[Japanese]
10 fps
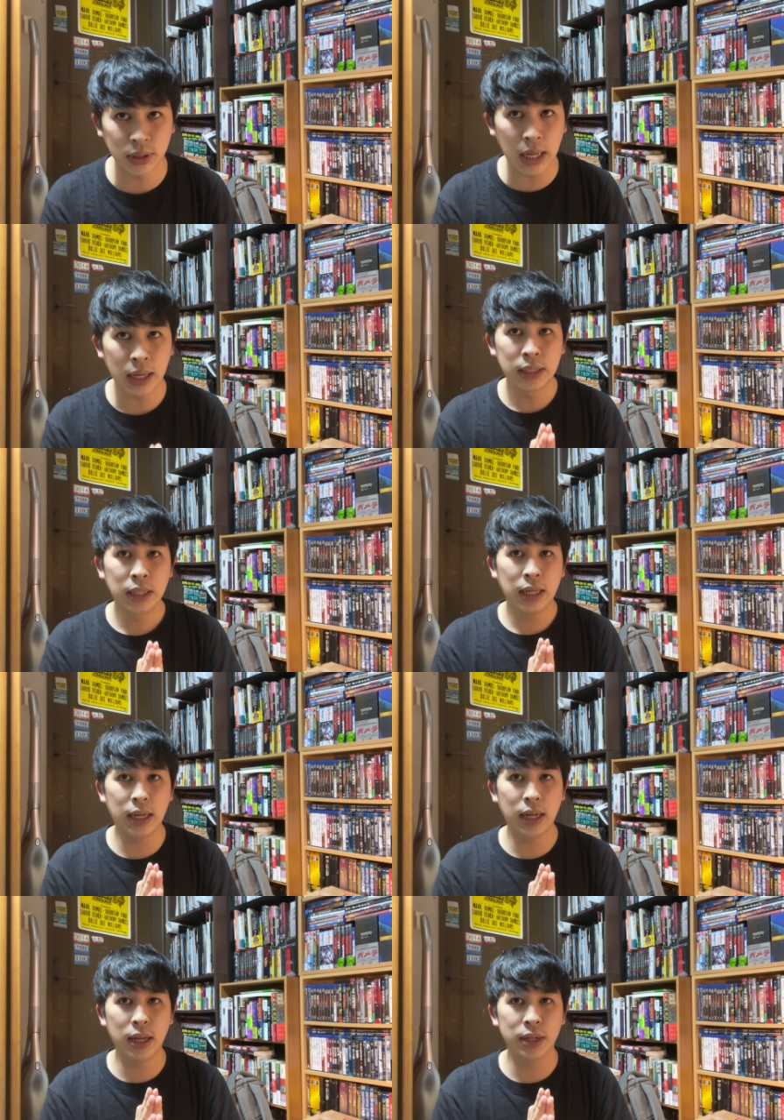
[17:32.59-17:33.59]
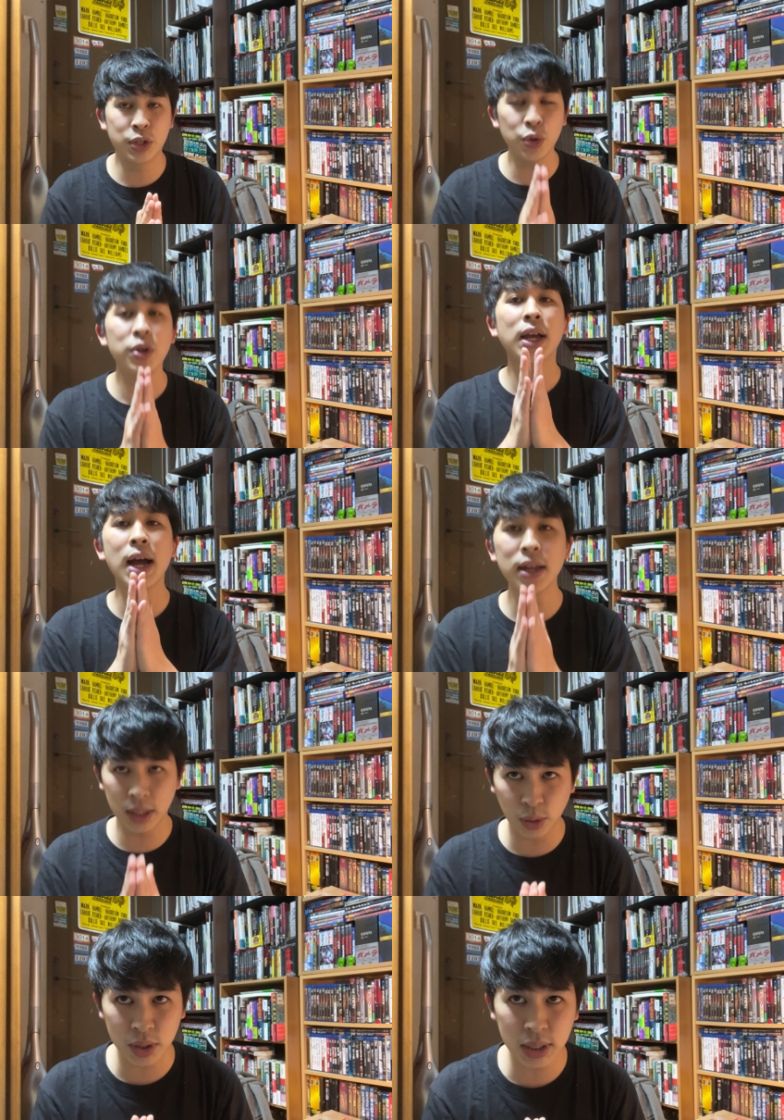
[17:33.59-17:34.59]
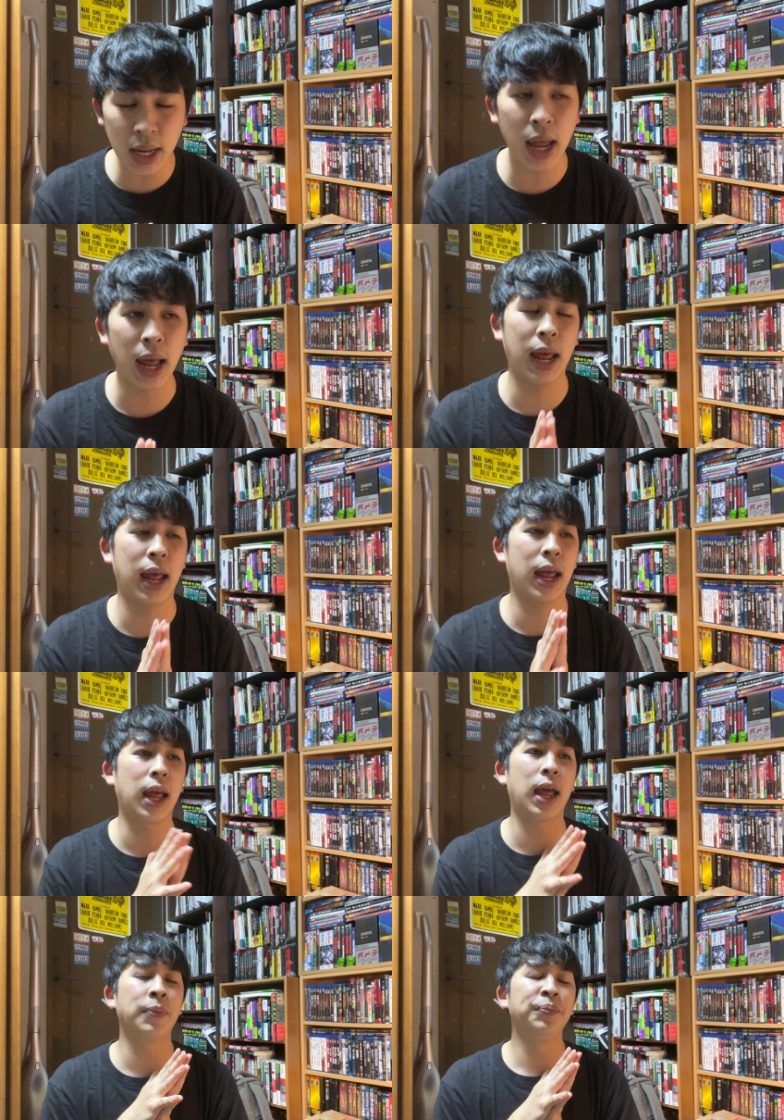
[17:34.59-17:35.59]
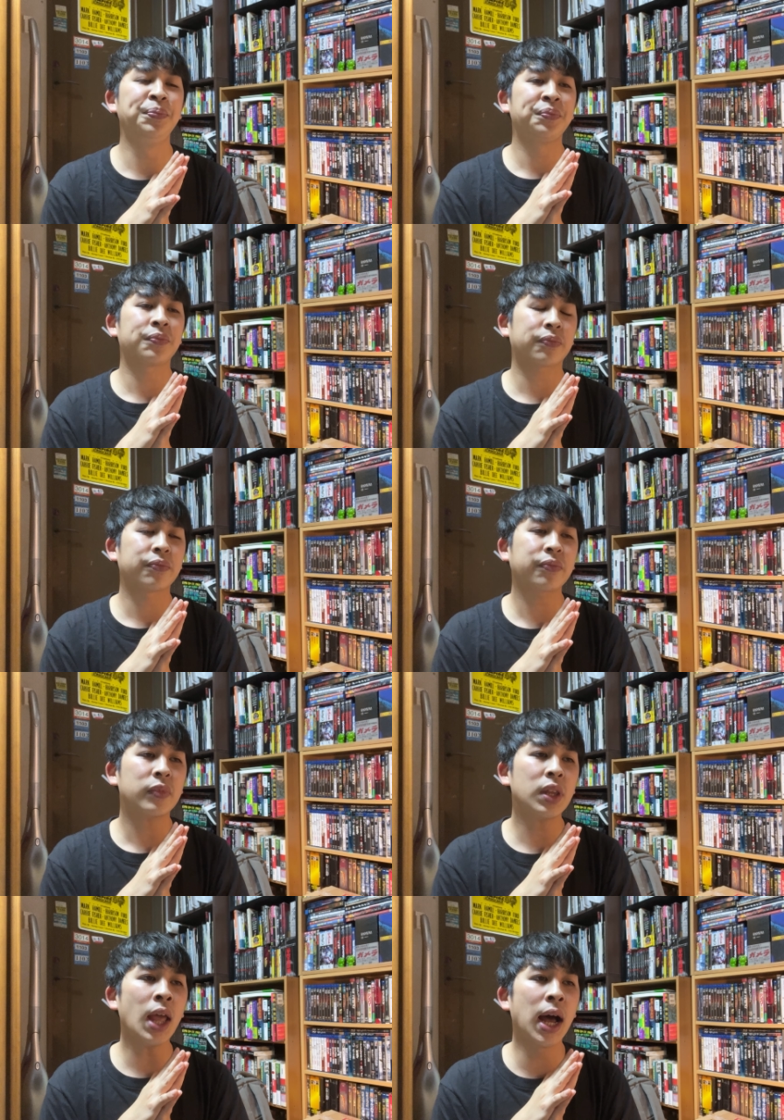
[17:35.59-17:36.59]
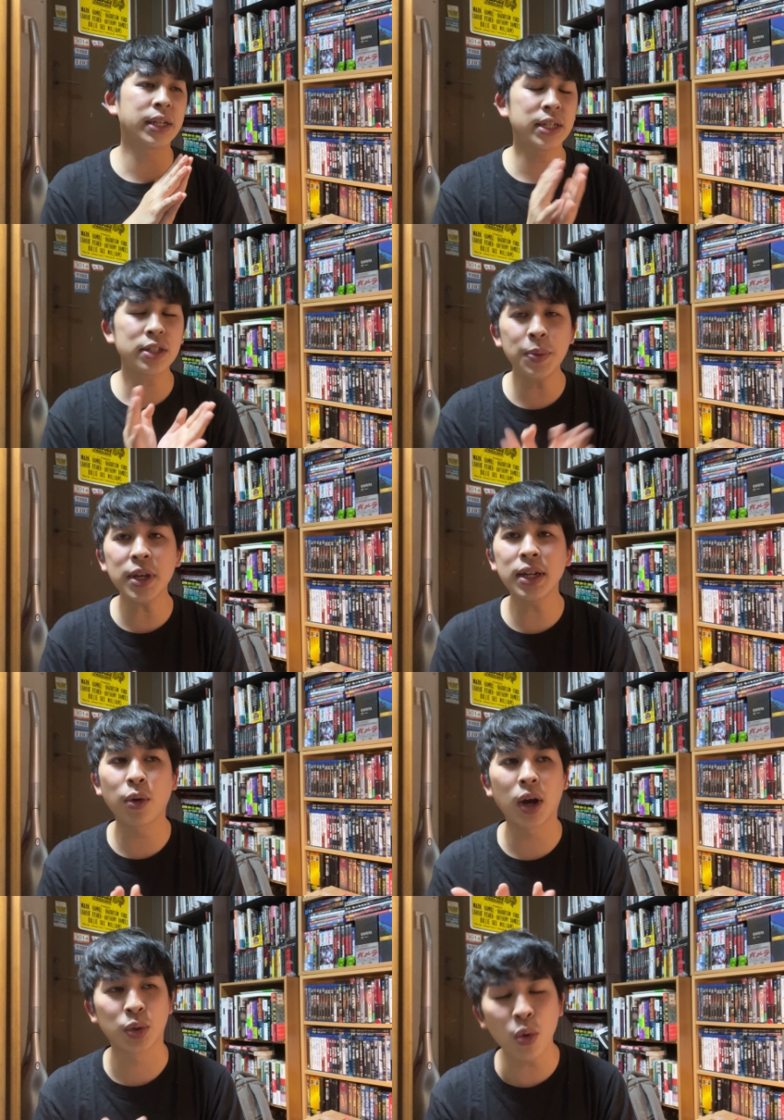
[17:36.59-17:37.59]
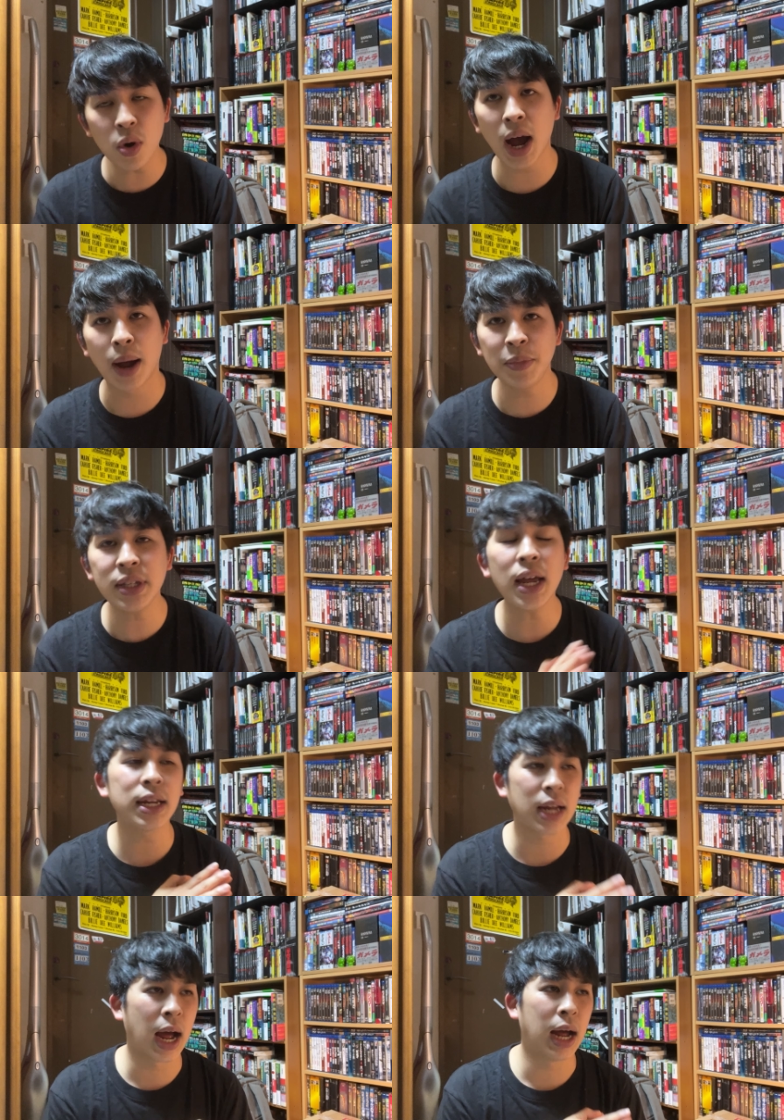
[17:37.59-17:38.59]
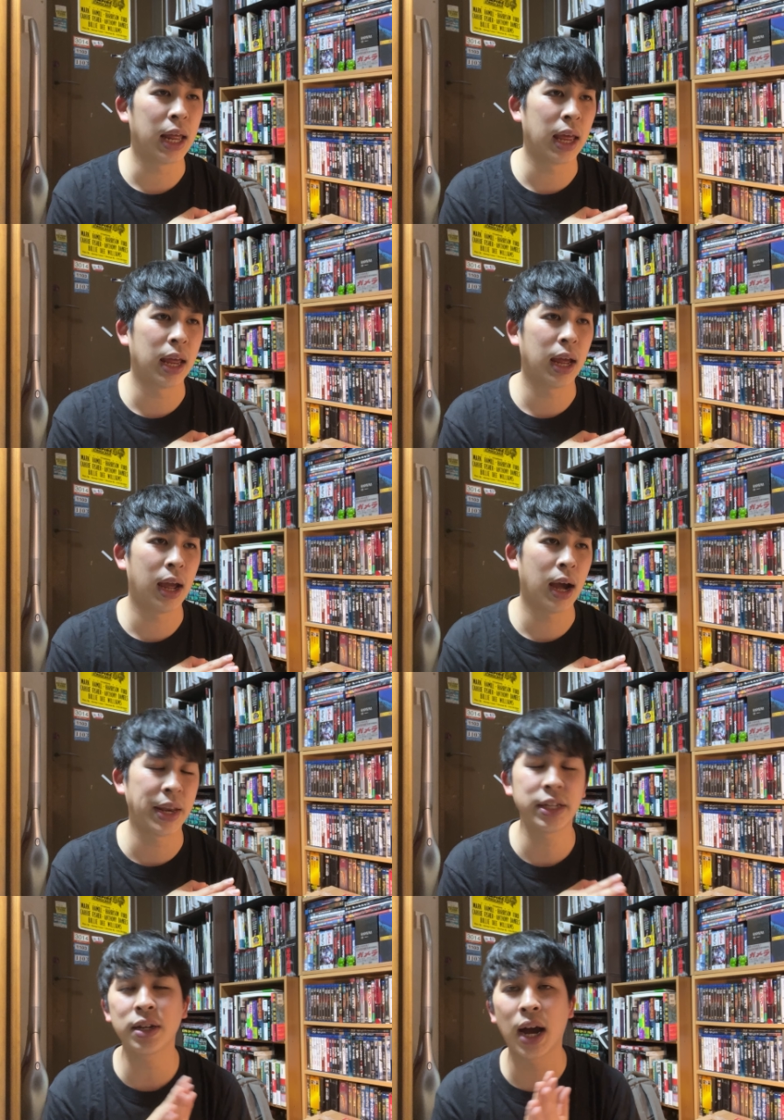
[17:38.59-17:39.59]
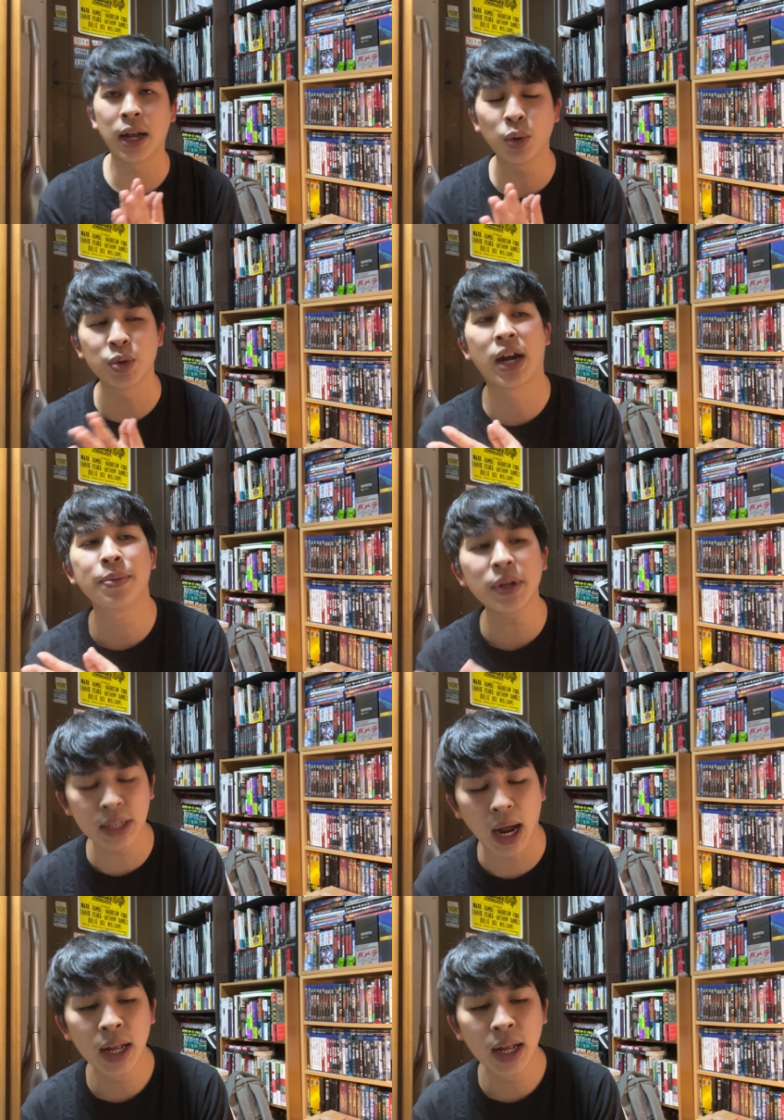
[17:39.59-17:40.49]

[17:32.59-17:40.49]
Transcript: で、えー、注意喚起として、えー、発信すべきなのかどうか、みたいな、えー、話が当時ありました。